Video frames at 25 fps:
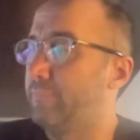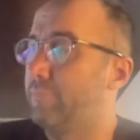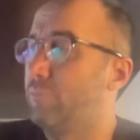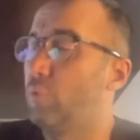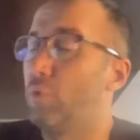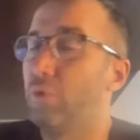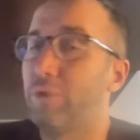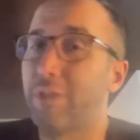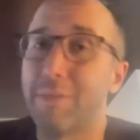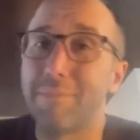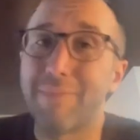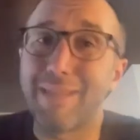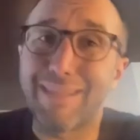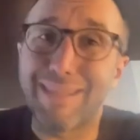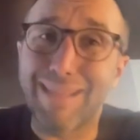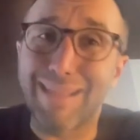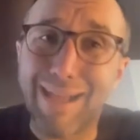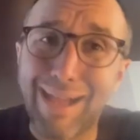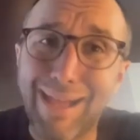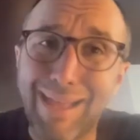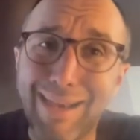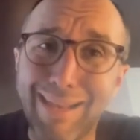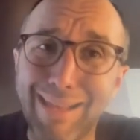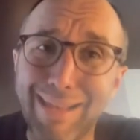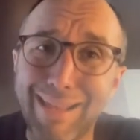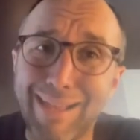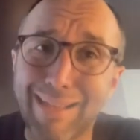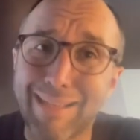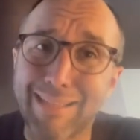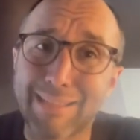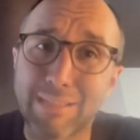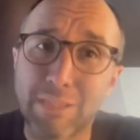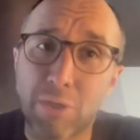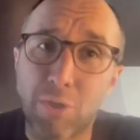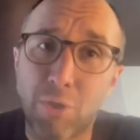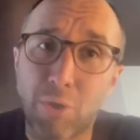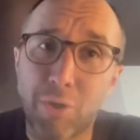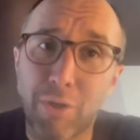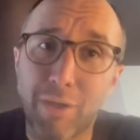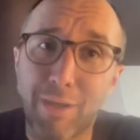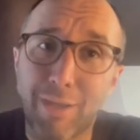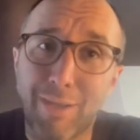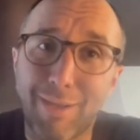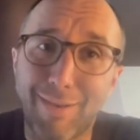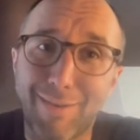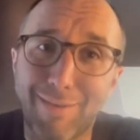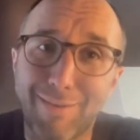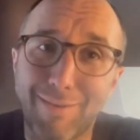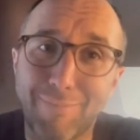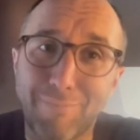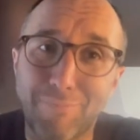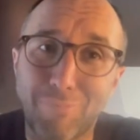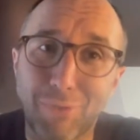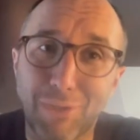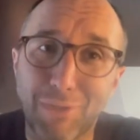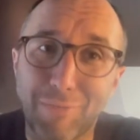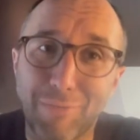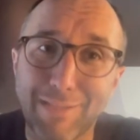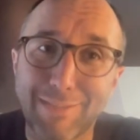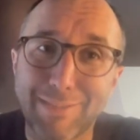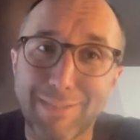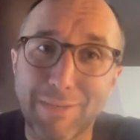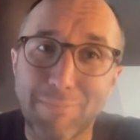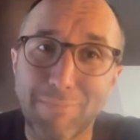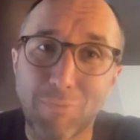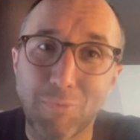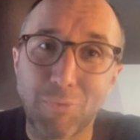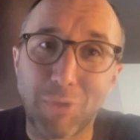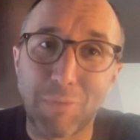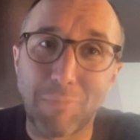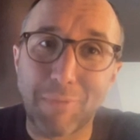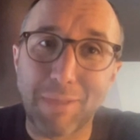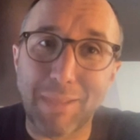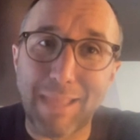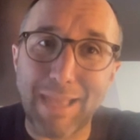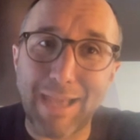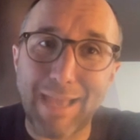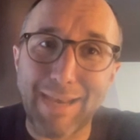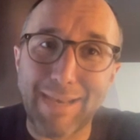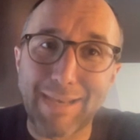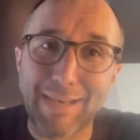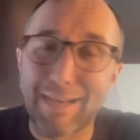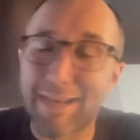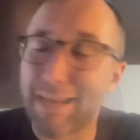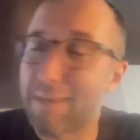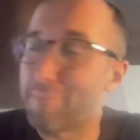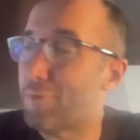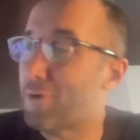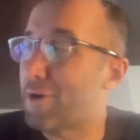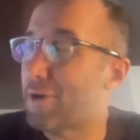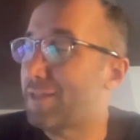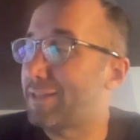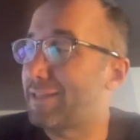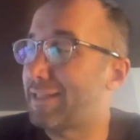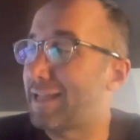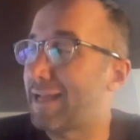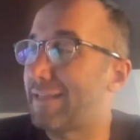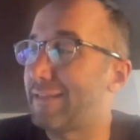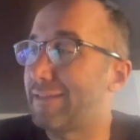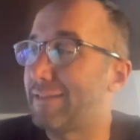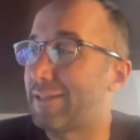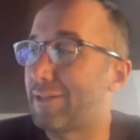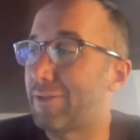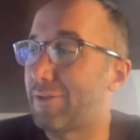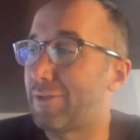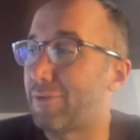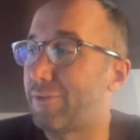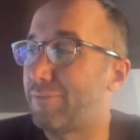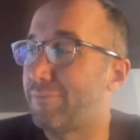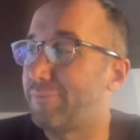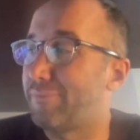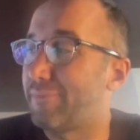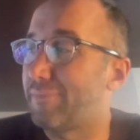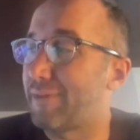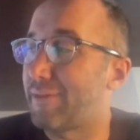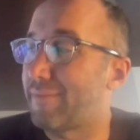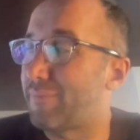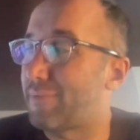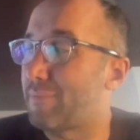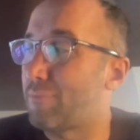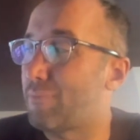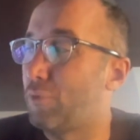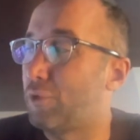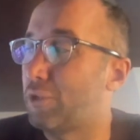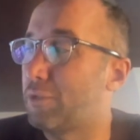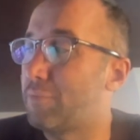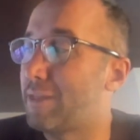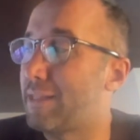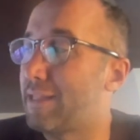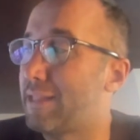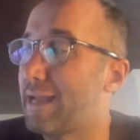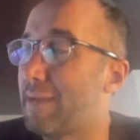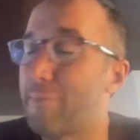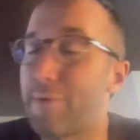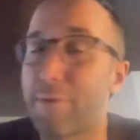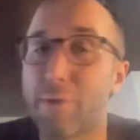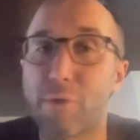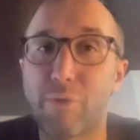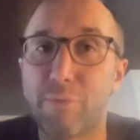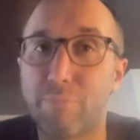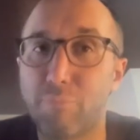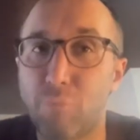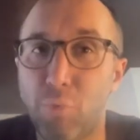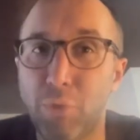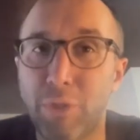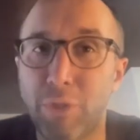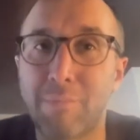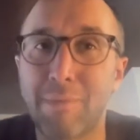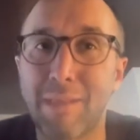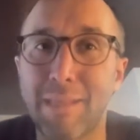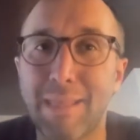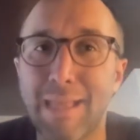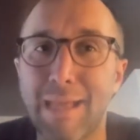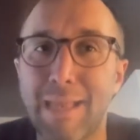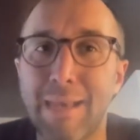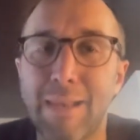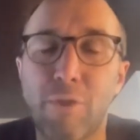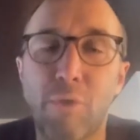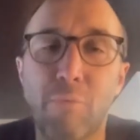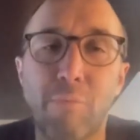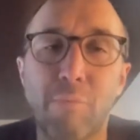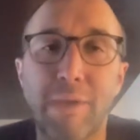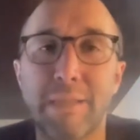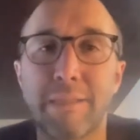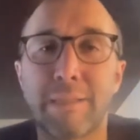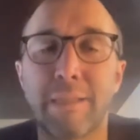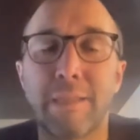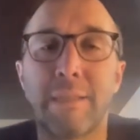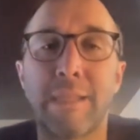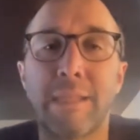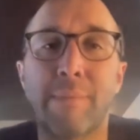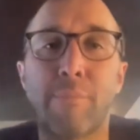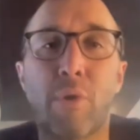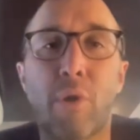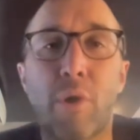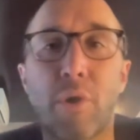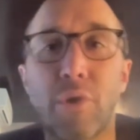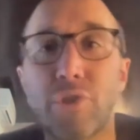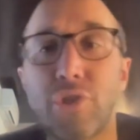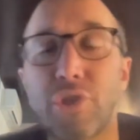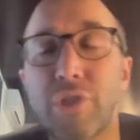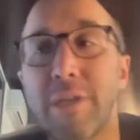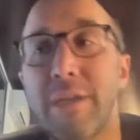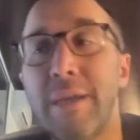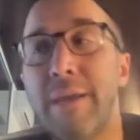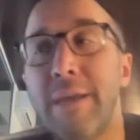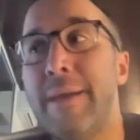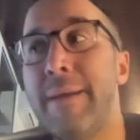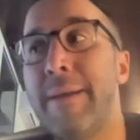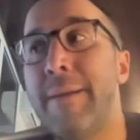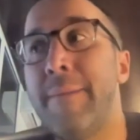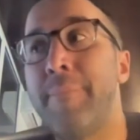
multimediale, anche se non eh, poteva essere multimediale nell'epoca di Dante, multimedia, multimediale come intendiamo oggi,